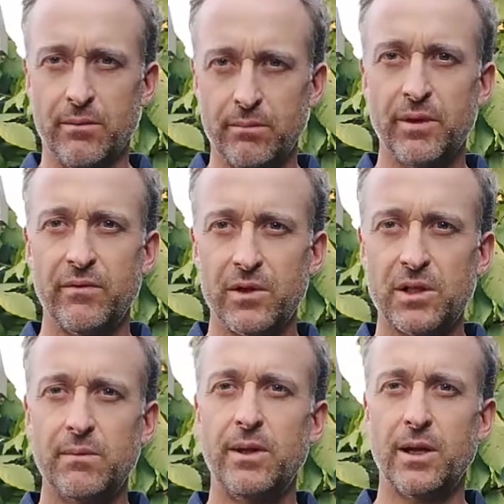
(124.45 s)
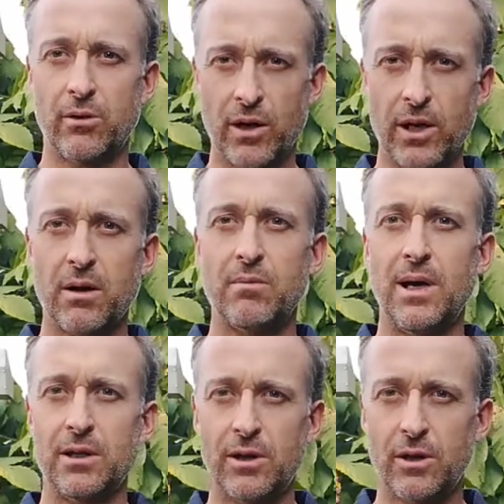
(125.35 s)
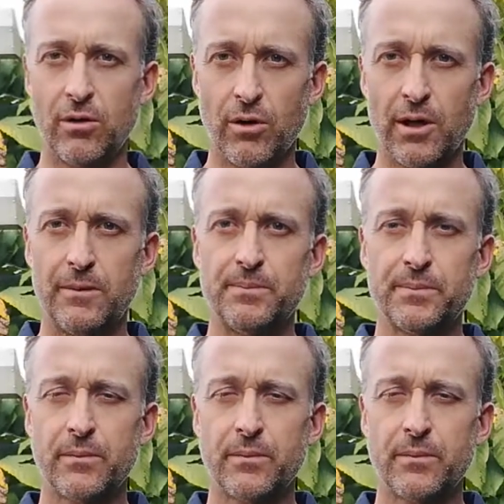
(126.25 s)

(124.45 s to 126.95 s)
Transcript: ben visibile, con i carri armati, con,